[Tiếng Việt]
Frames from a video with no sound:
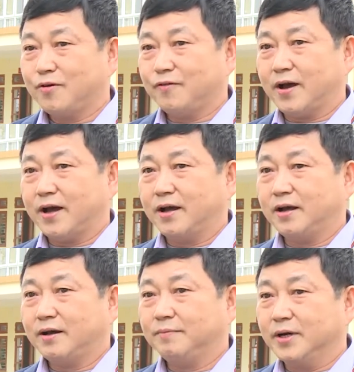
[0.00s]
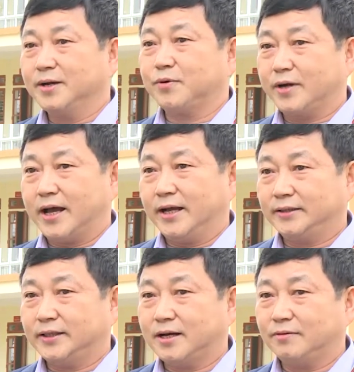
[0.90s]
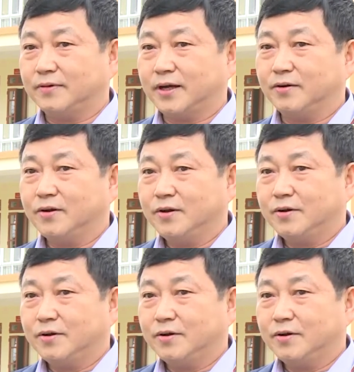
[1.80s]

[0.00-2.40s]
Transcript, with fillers: và 10 lớp còn lại sẽ học vào